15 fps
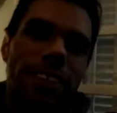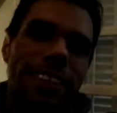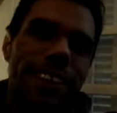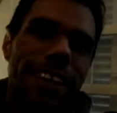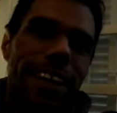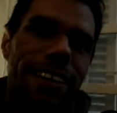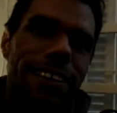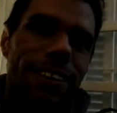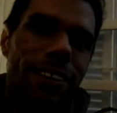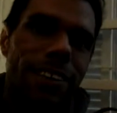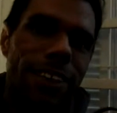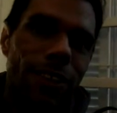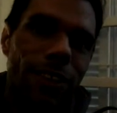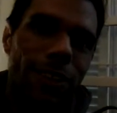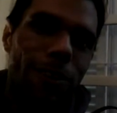encerrar
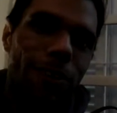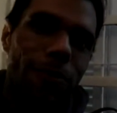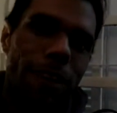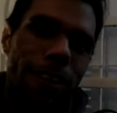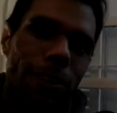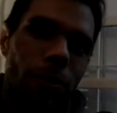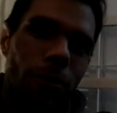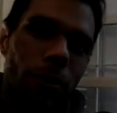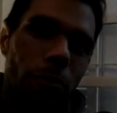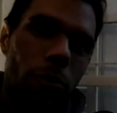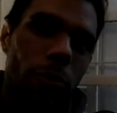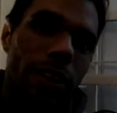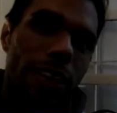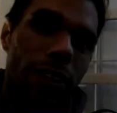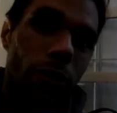então essa nossa conversa com o
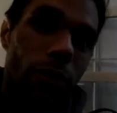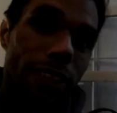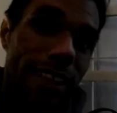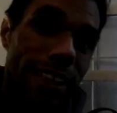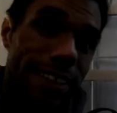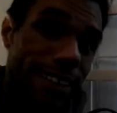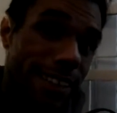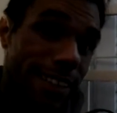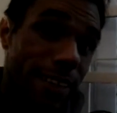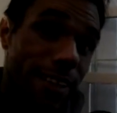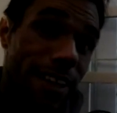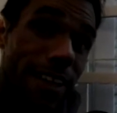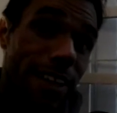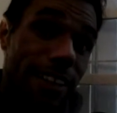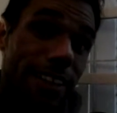amigo Leandro Rodrigues,
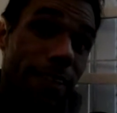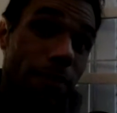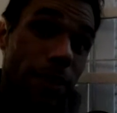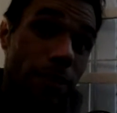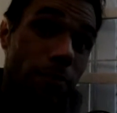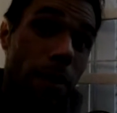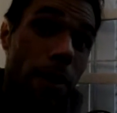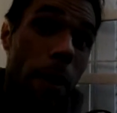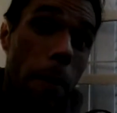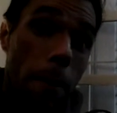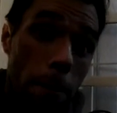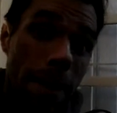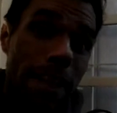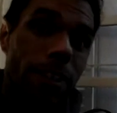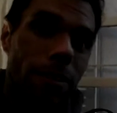que está fazendo uma
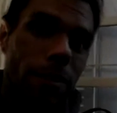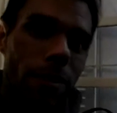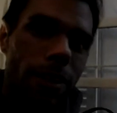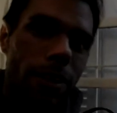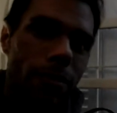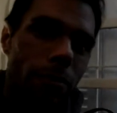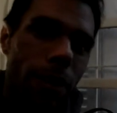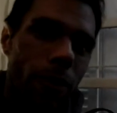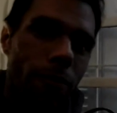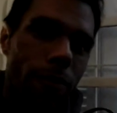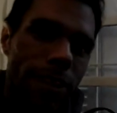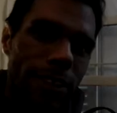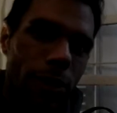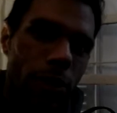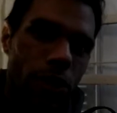bela uma
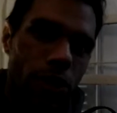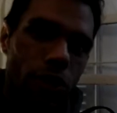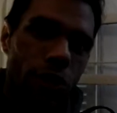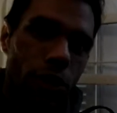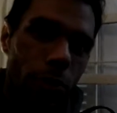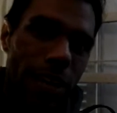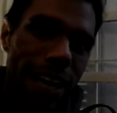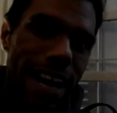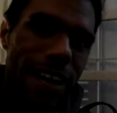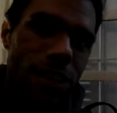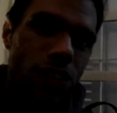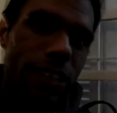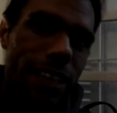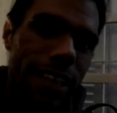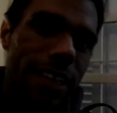conversa com a gente sobre a
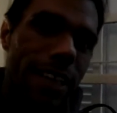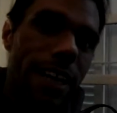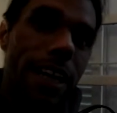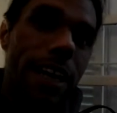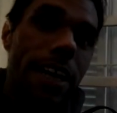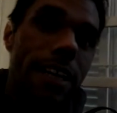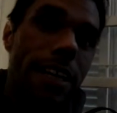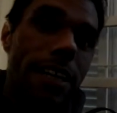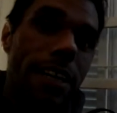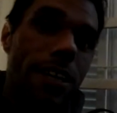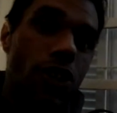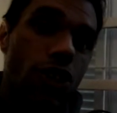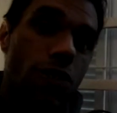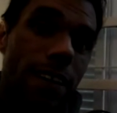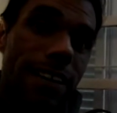arte dele.
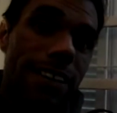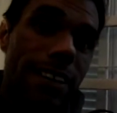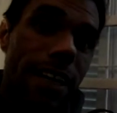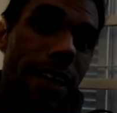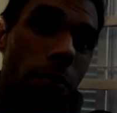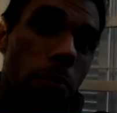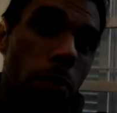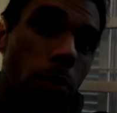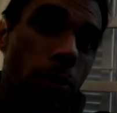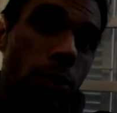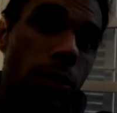E a gente vai encerrar um pouco